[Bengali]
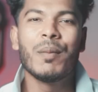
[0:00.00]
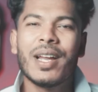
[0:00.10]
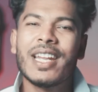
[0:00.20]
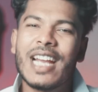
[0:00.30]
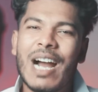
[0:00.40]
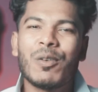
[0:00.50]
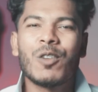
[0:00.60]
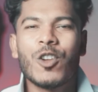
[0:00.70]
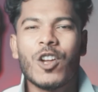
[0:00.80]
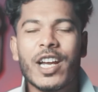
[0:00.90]
মানে
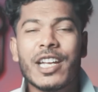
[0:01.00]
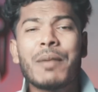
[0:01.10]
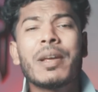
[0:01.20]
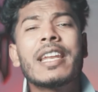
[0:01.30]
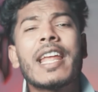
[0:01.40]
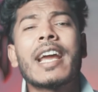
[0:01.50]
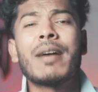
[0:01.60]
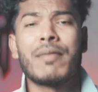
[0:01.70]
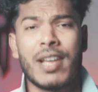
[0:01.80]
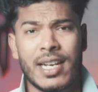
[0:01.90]
কাপল ভ্লগের নামে
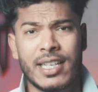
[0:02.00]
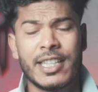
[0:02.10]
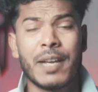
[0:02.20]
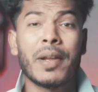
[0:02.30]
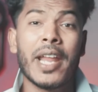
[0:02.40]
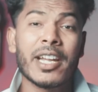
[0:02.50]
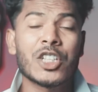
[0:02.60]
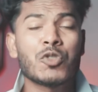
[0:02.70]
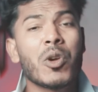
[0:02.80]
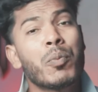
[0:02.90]
নেকামি আর কি দেখবেন
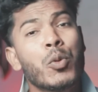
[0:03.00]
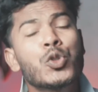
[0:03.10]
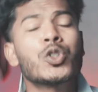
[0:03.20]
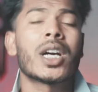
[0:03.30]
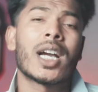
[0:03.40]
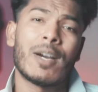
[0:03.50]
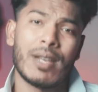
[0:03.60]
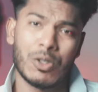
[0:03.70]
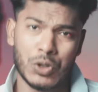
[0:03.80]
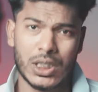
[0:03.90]
একটা সময় প্রচুর টাকা
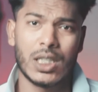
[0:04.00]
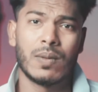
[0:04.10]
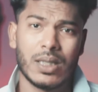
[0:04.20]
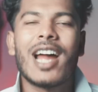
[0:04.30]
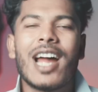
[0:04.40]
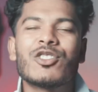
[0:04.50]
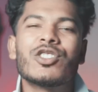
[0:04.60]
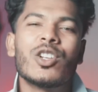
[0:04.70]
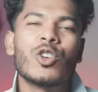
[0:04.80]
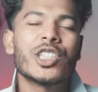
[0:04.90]
কামাই করতে পারবেন আর
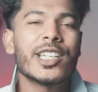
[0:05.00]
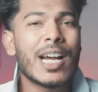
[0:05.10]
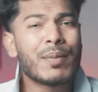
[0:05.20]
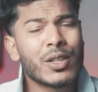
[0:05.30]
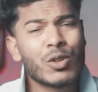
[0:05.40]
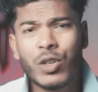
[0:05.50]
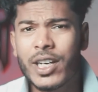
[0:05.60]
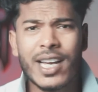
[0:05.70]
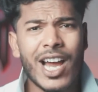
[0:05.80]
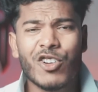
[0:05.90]
যদি লোডশেডিং আপনার
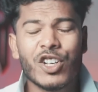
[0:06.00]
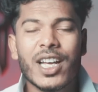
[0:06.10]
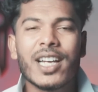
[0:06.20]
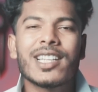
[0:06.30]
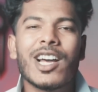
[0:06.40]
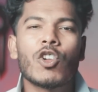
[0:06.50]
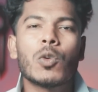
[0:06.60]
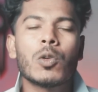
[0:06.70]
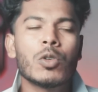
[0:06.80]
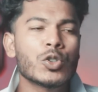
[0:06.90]
দুঃখের কারণ হয়ে থাকে তাহলে
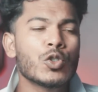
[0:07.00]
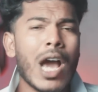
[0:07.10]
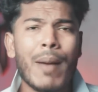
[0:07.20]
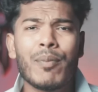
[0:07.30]
বলবো শুধু